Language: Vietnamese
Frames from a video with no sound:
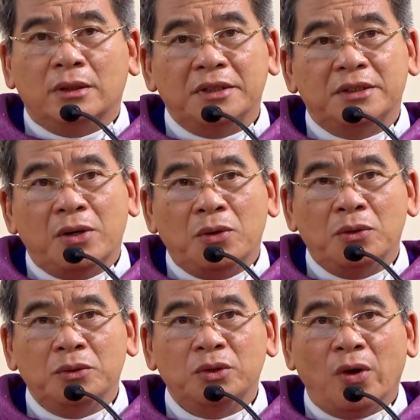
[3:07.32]
Tại
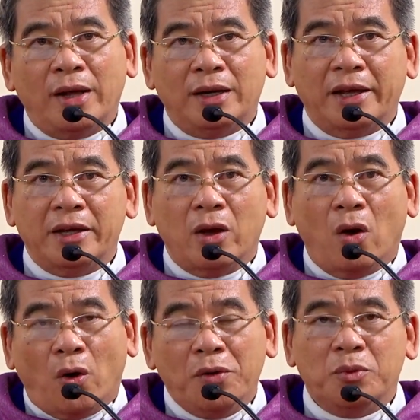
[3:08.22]
sao Gioan lại
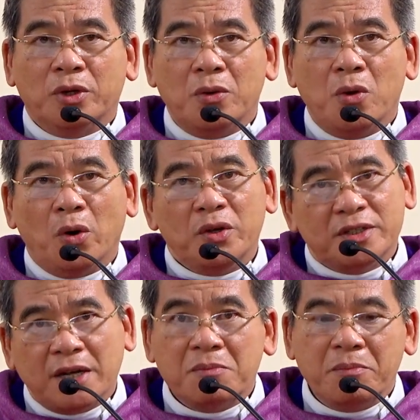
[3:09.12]
hỏi một câu hỏi
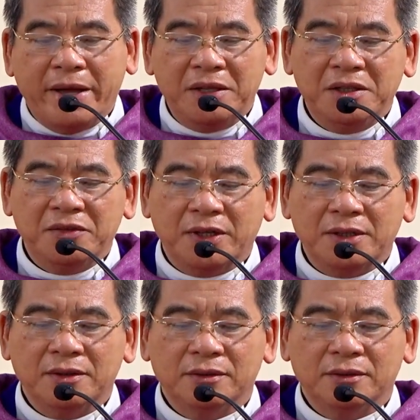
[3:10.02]
sắc bén như vậy?